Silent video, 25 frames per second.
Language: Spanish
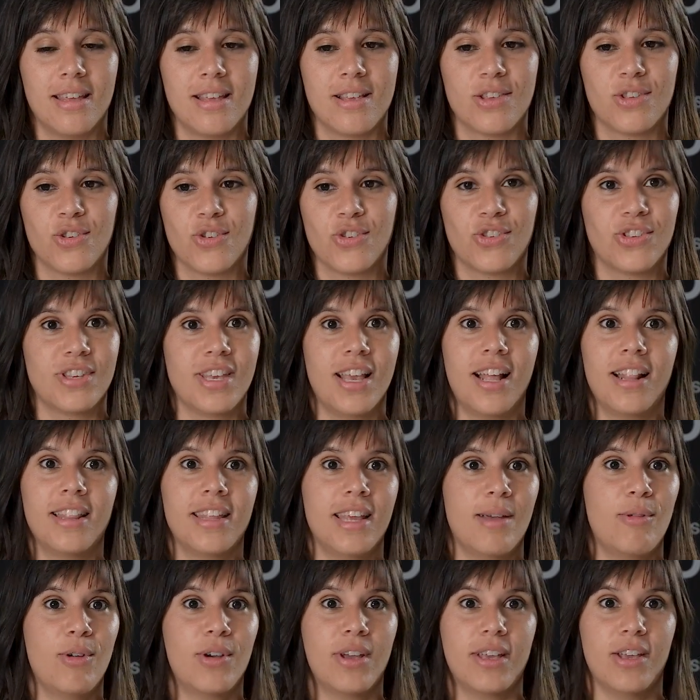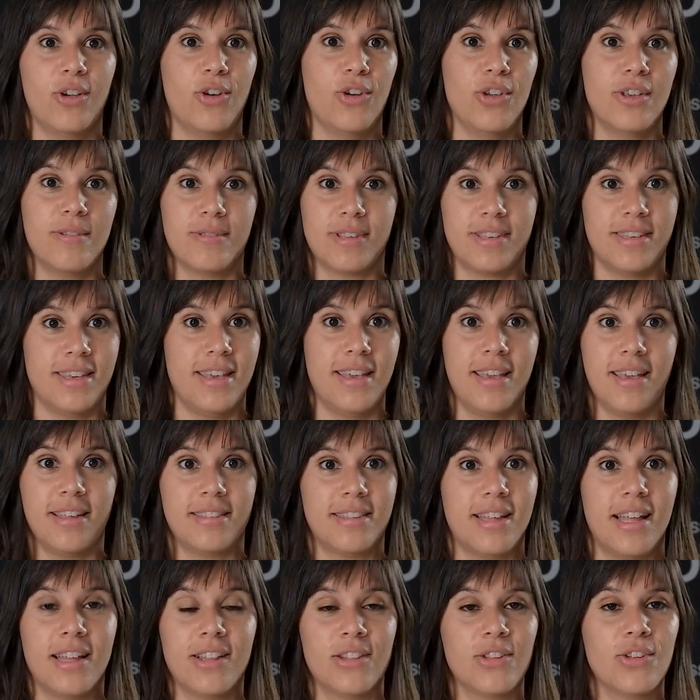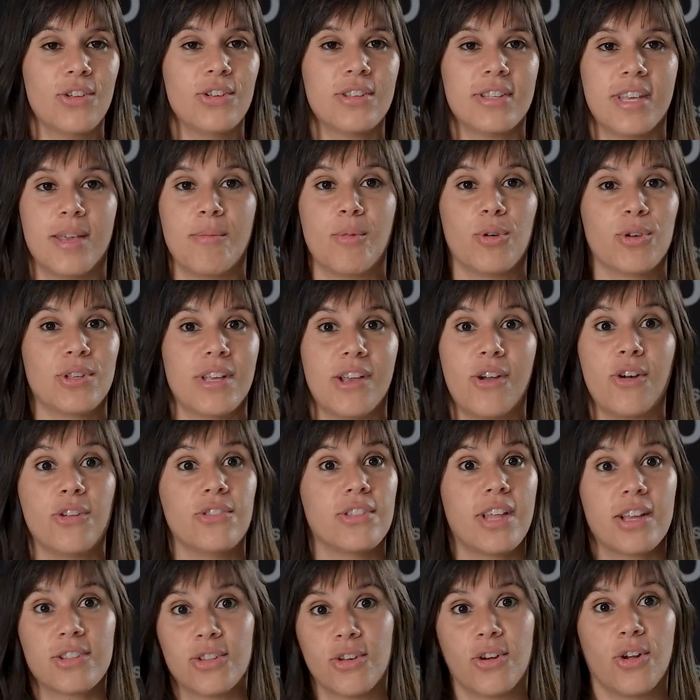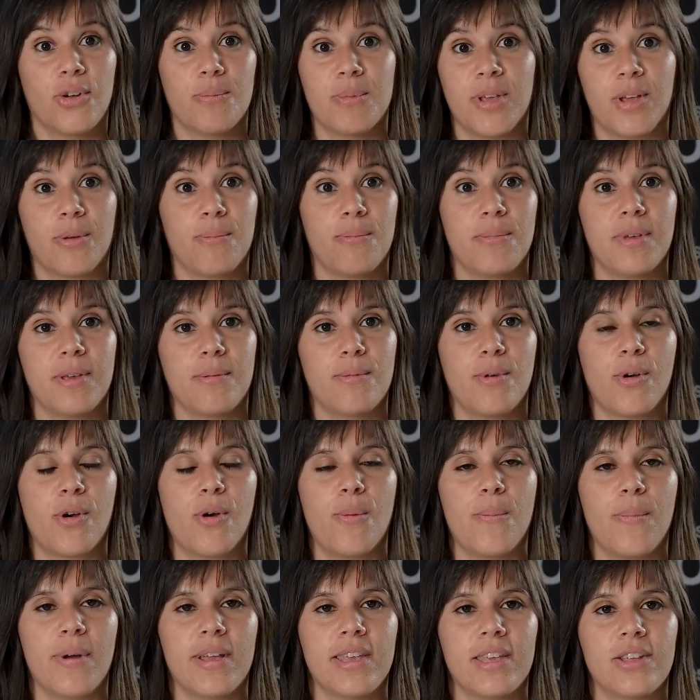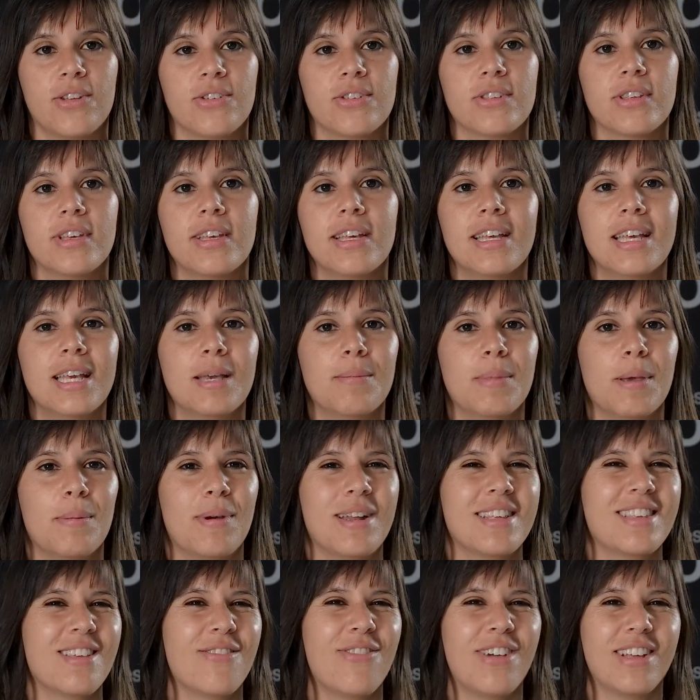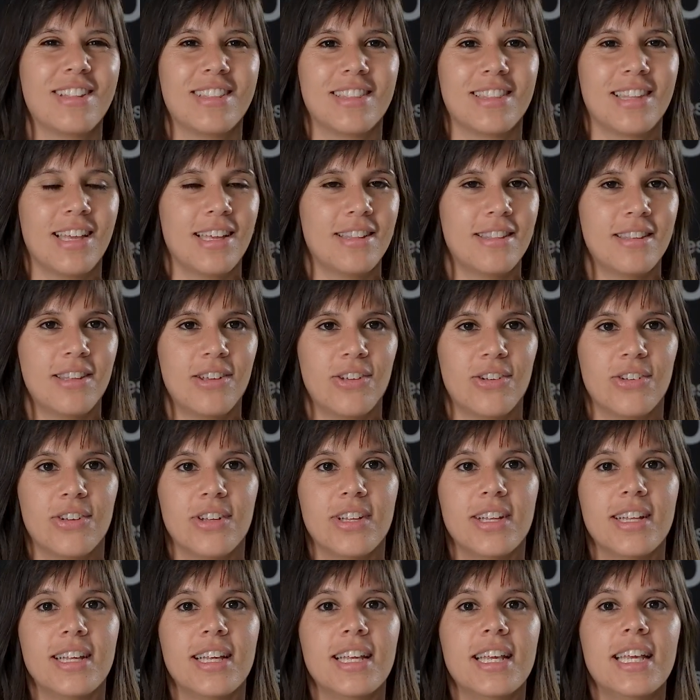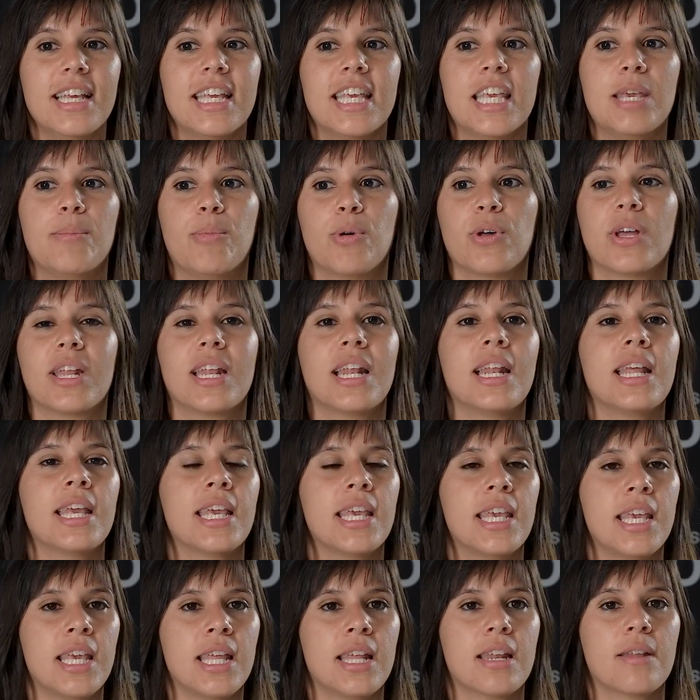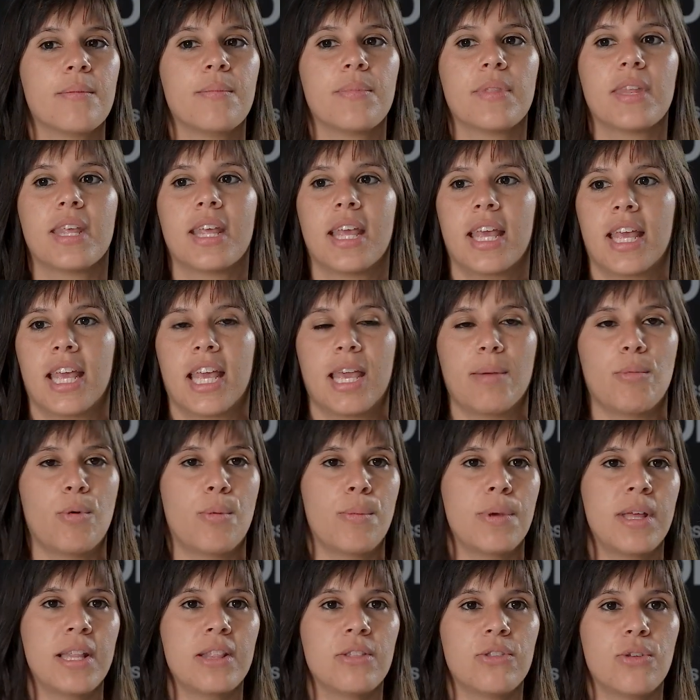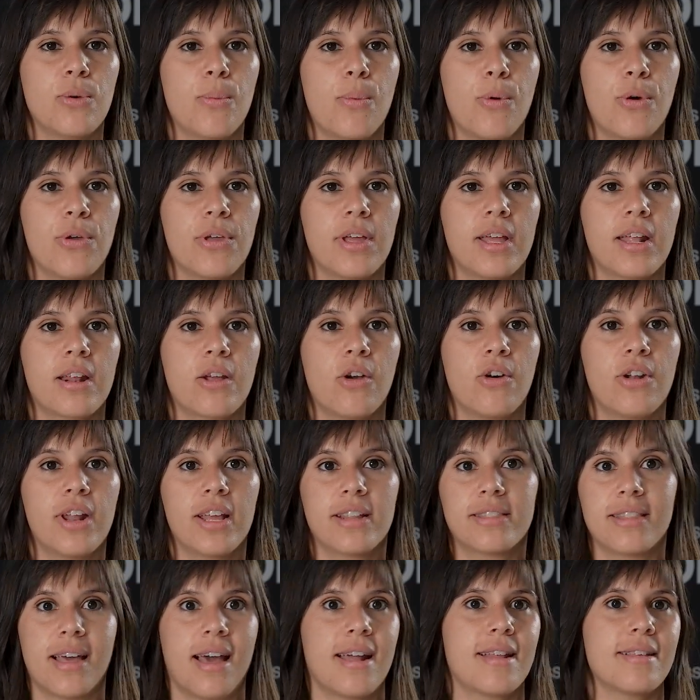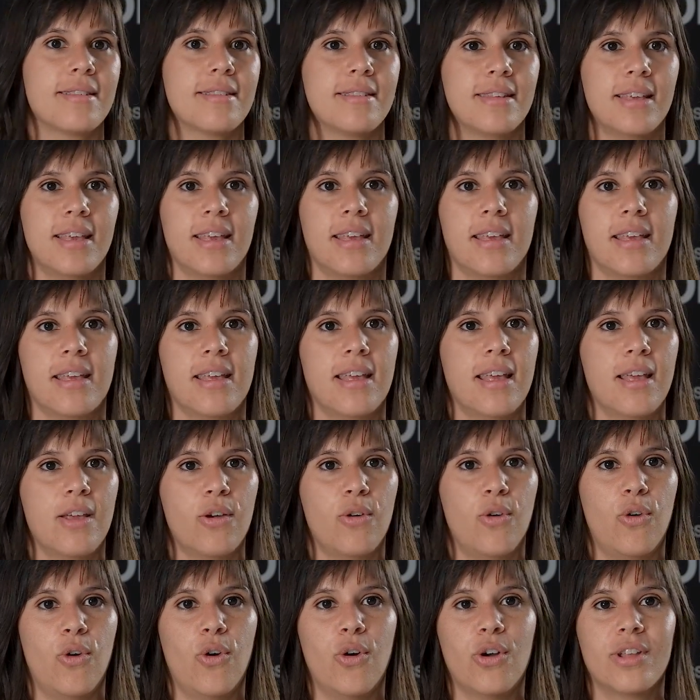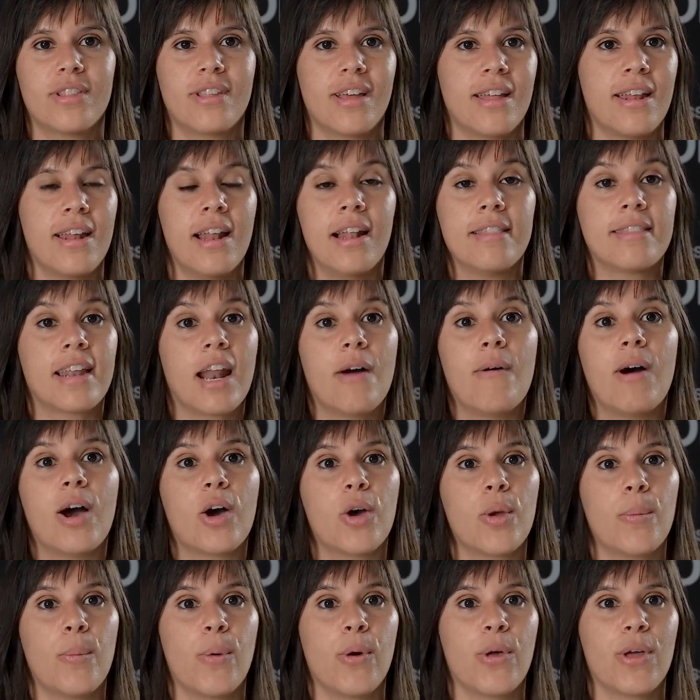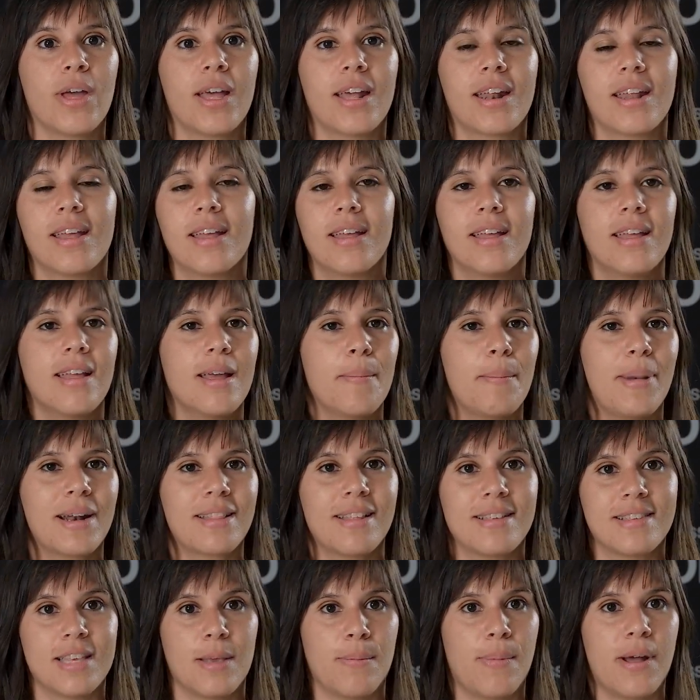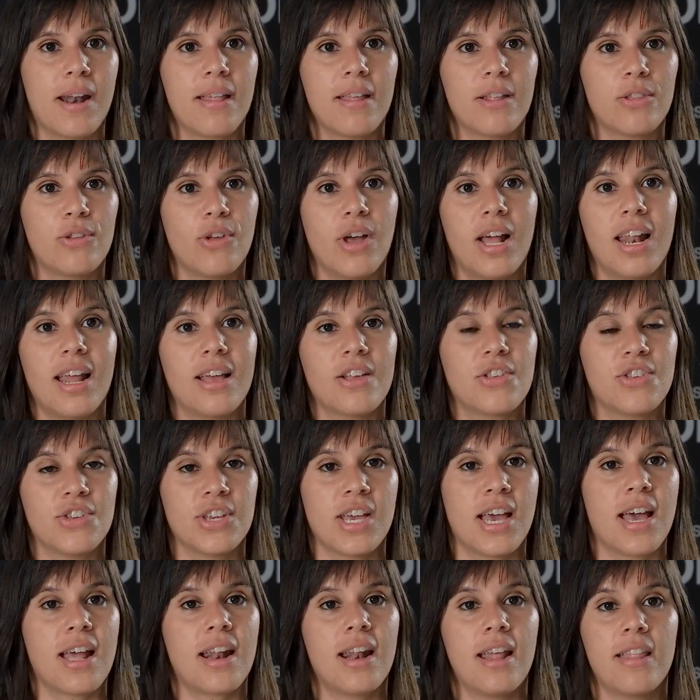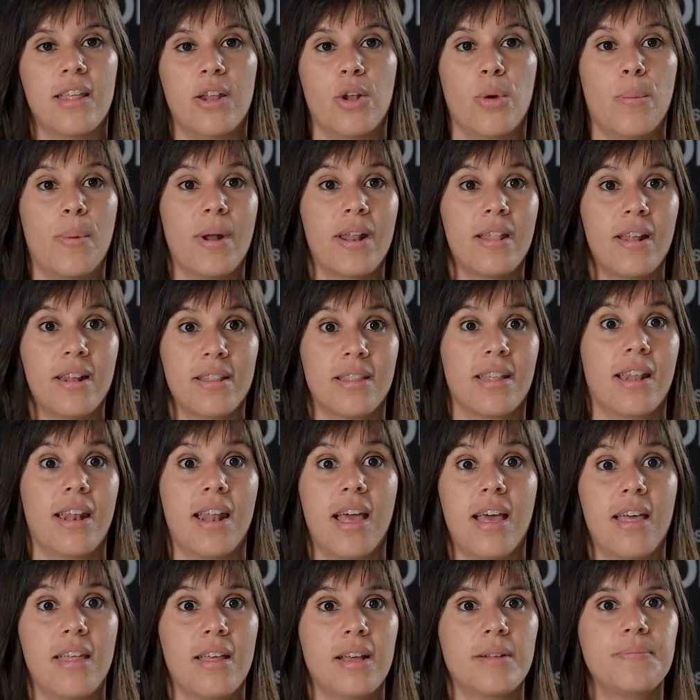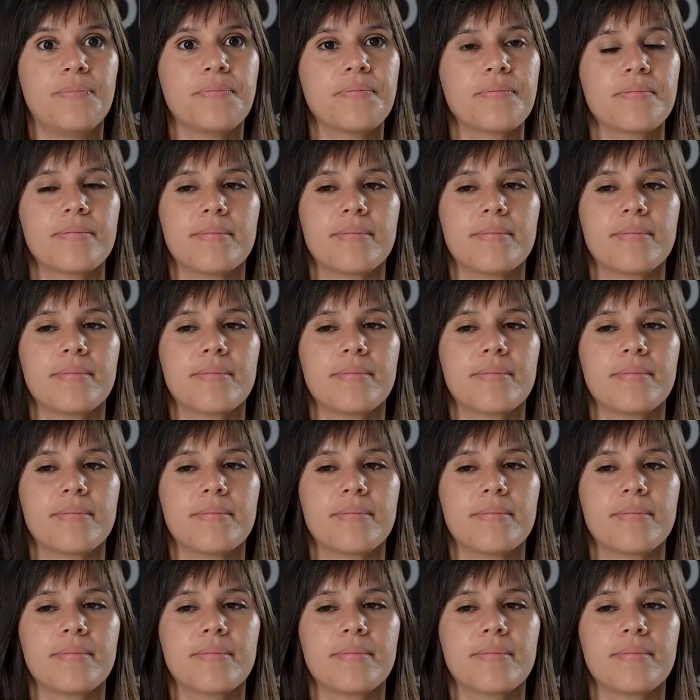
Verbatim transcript: social, digamos, que hoy sigue estando, seguimos en contacto con mis mismos compañeros, me parece fantástico. Y poder elegir en qué momento poder conectarse o estar en el trabajo y poder participar de todas las charlas, de no perderte nada,